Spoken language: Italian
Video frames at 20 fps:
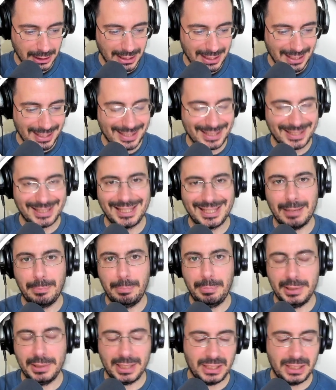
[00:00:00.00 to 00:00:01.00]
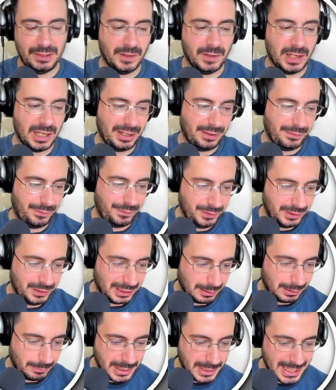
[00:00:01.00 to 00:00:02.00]
sta per arrivare
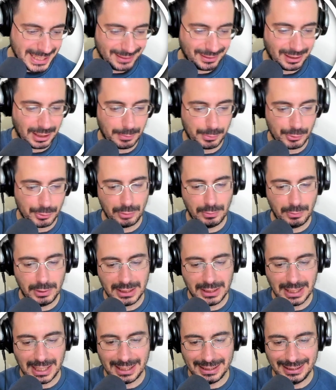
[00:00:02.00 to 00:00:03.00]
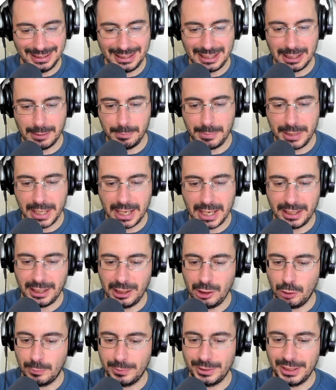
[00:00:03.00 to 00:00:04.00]
finalmente la possibilità di cambiare il
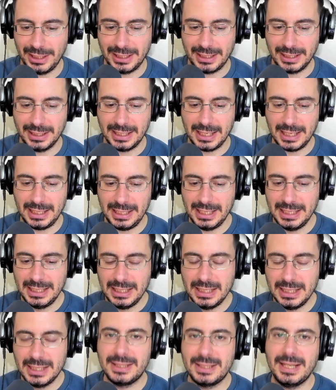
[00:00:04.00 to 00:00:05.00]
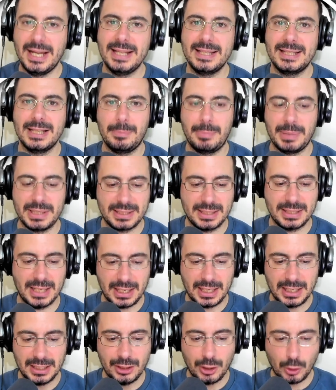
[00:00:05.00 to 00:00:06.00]
nome del canale senza
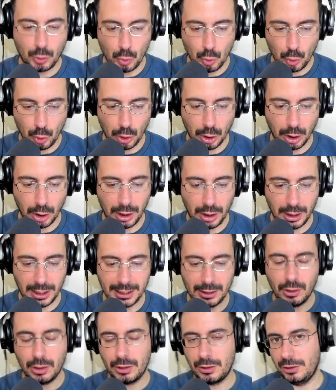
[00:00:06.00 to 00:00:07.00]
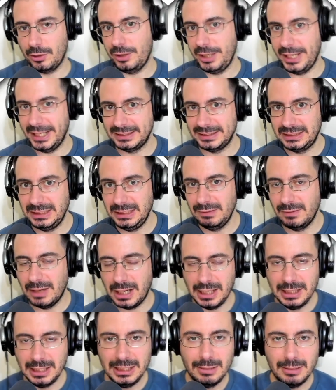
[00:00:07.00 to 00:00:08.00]
passare da Google. Ancora non è attiva,
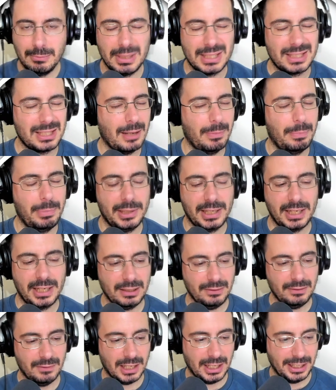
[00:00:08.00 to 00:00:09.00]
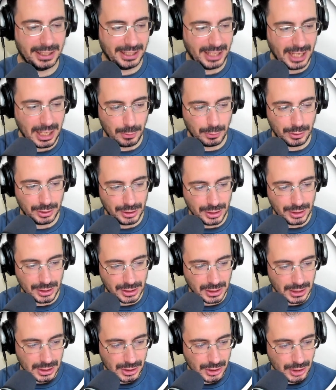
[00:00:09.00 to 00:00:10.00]
ma sta per arrivare. È
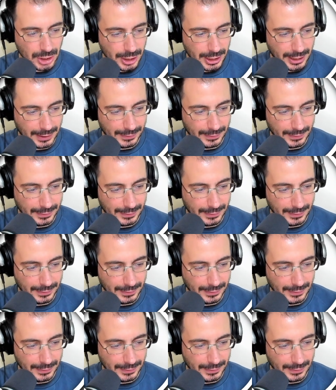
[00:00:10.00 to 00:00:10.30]
un'indiscrezione,